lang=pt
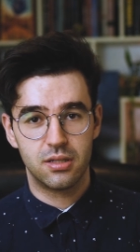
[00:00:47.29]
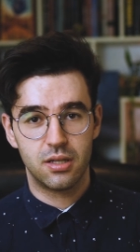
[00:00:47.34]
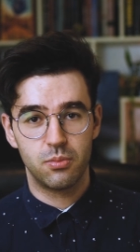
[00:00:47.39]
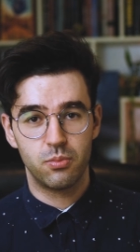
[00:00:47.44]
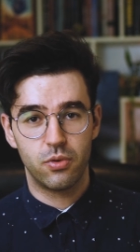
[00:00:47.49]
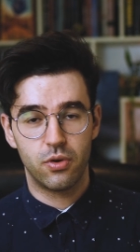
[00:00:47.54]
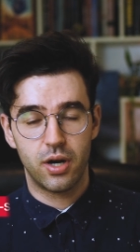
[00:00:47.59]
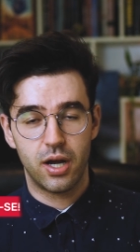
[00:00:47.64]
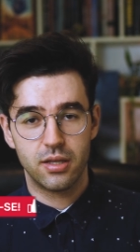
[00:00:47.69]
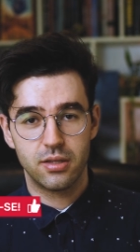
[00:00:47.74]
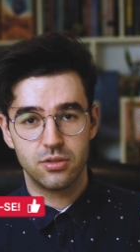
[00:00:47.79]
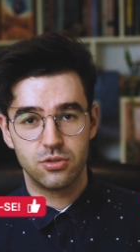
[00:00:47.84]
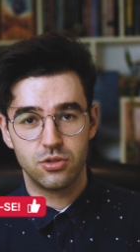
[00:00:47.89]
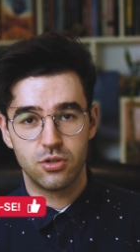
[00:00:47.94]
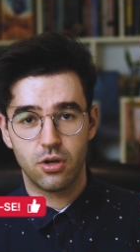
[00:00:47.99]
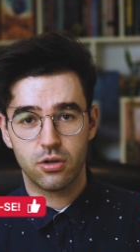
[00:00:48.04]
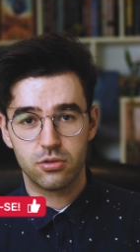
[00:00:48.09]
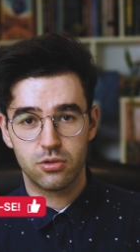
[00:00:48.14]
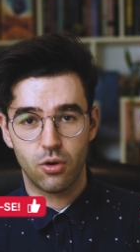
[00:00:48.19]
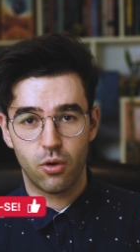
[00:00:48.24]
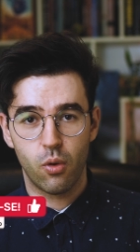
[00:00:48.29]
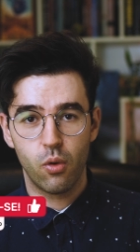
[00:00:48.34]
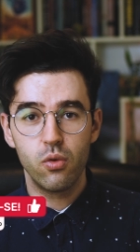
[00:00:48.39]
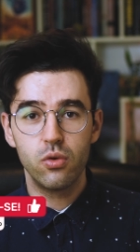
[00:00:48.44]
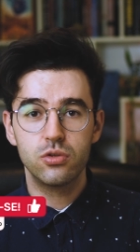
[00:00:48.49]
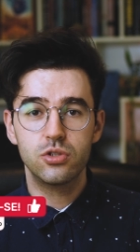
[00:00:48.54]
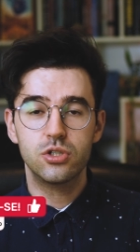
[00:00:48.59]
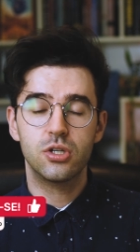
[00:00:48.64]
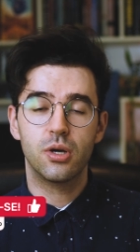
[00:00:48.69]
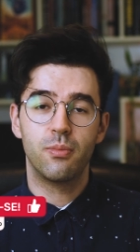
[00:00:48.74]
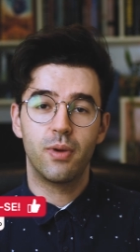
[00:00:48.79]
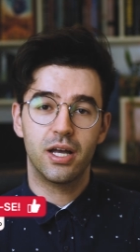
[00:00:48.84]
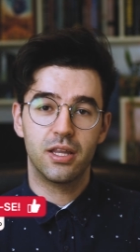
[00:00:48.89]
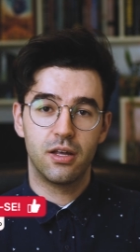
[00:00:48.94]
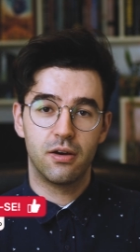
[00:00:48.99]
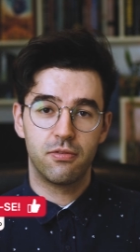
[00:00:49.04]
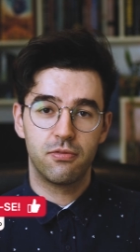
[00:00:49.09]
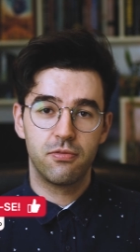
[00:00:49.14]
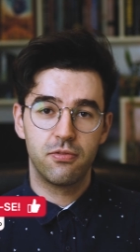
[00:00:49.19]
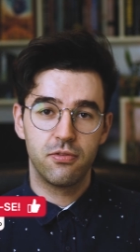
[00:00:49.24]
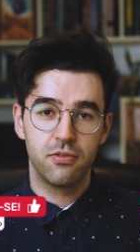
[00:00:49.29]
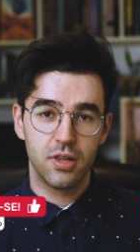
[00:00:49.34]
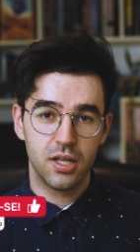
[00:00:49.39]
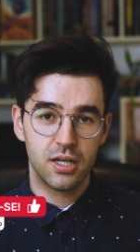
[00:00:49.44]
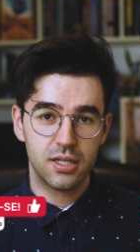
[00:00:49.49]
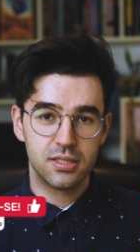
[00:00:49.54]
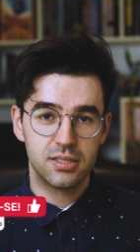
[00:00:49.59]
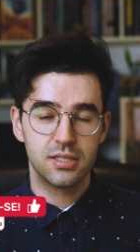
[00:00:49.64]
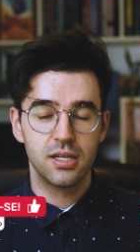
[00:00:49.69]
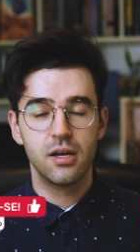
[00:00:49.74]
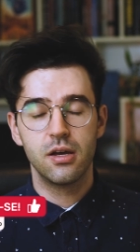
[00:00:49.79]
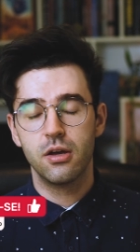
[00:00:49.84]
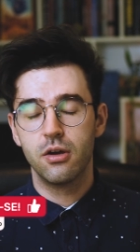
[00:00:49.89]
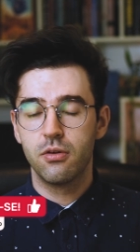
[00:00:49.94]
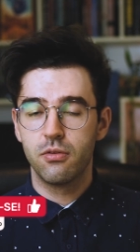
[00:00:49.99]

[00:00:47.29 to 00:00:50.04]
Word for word: temporada de Doctor Who, chamada Flux,